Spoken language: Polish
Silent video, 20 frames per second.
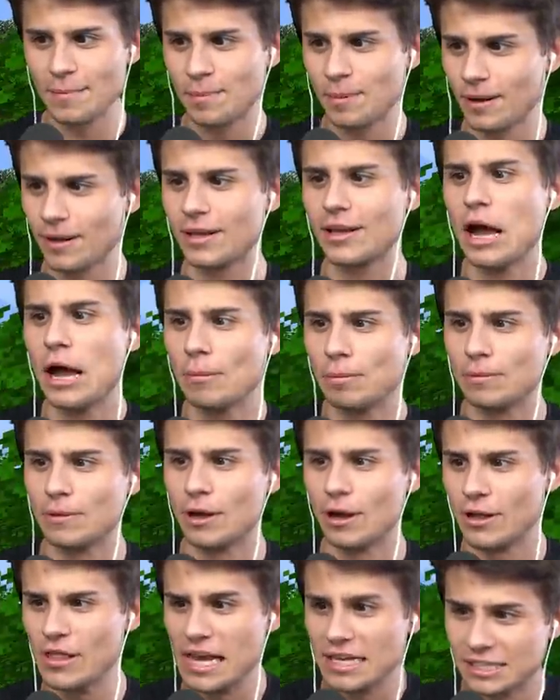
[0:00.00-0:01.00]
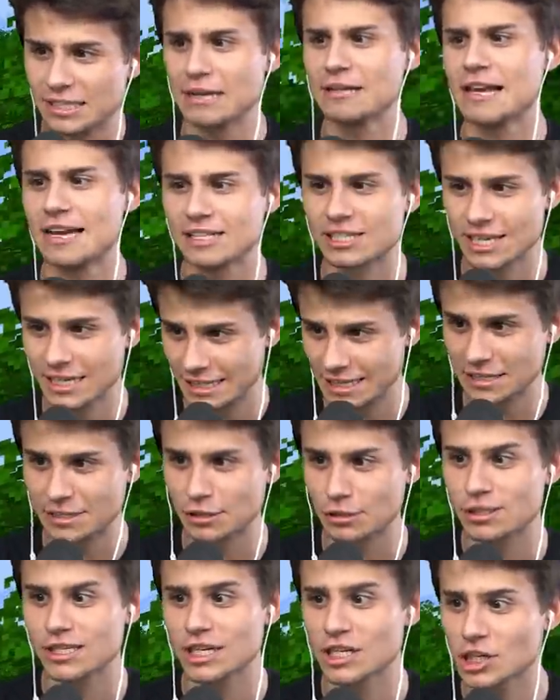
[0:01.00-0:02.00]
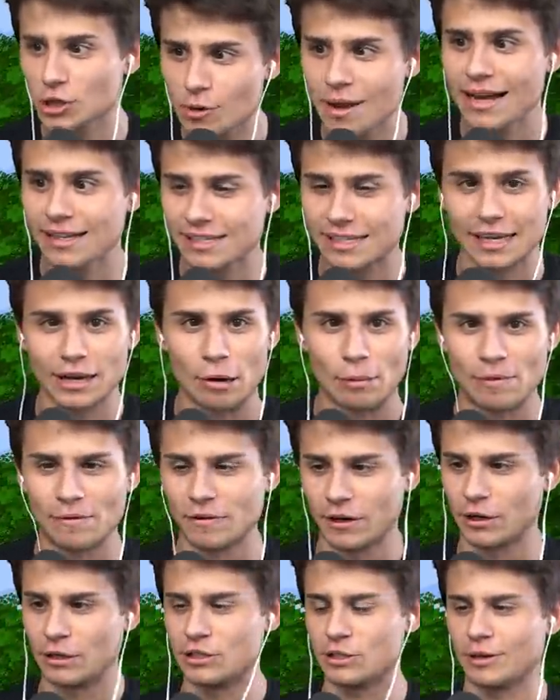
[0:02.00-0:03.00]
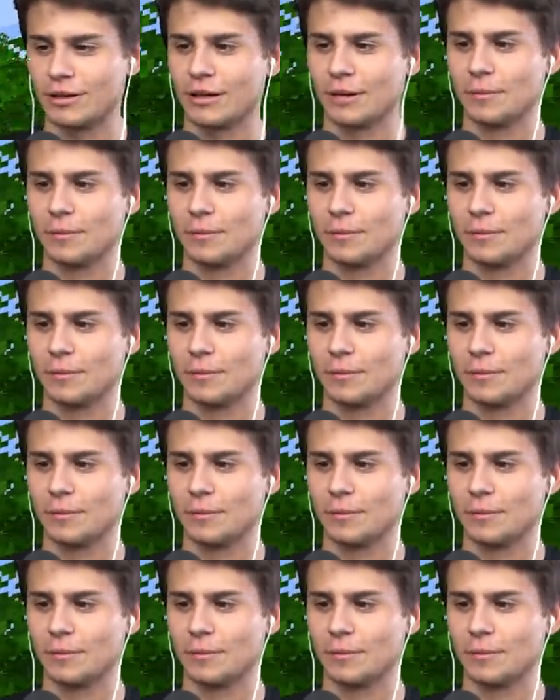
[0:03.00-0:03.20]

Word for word: i podobno nasze narzędzia są ze szkła, z tego by wychodziła